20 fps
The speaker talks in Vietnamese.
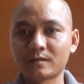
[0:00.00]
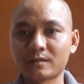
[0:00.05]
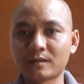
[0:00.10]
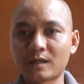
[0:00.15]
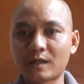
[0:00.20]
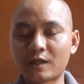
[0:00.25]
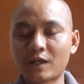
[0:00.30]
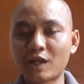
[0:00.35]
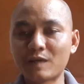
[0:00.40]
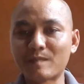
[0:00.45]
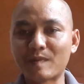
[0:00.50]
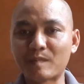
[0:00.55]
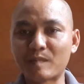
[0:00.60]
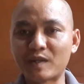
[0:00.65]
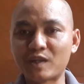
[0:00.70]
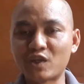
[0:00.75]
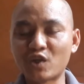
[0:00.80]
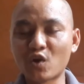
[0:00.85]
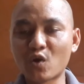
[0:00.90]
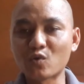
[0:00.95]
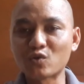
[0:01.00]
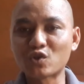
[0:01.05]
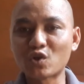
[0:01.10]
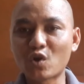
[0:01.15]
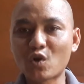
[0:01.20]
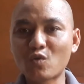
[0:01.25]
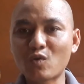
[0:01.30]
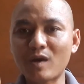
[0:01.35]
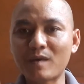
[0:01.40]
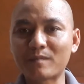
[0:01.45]
thì khi mình mình vô
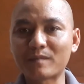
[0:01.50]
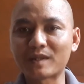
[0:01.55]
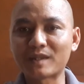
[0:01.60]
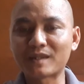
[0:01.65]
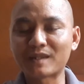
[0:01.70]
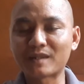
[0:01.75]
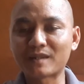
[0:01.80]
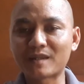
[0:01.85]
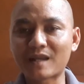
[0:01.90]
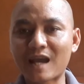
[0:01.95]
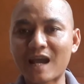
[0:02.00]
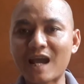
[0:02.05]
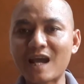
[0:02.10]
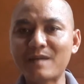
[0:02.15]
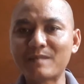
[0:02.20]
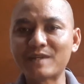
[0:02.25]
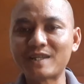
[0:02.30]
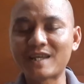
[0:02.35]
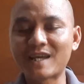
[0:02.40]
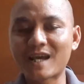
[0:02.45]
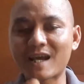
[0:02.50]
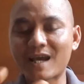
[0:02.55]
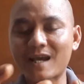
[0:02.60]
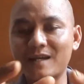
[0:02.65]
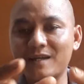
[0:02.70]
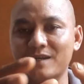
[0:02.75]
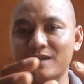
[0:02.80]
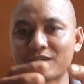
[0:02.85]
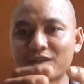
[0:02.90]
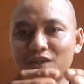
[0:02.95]
số á, mình thả amiga
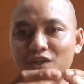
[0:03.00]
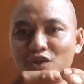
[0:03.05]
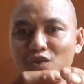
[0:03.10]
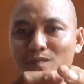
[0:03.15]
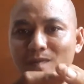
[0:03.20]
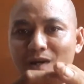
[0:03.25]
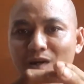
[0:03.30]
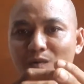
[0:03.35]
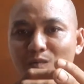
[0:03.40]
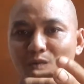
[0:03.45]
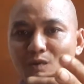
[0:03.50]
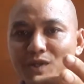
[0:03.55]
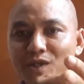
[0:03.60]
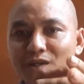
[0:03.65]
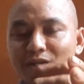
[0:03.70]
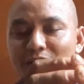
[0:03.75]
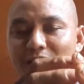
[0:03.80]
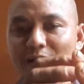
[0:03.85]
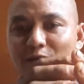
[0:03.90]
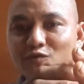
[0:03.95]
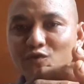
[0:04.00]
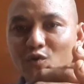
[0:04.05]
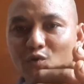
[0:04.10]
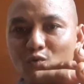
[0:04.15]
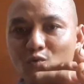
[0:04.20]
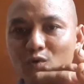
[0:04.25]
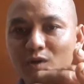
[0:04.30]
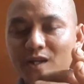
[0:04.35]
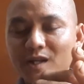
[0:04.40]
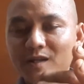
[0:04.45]
nếu mà không có những cái cao
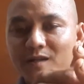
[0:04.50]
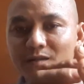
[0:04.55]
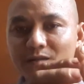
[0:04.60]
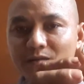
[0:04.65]
su đó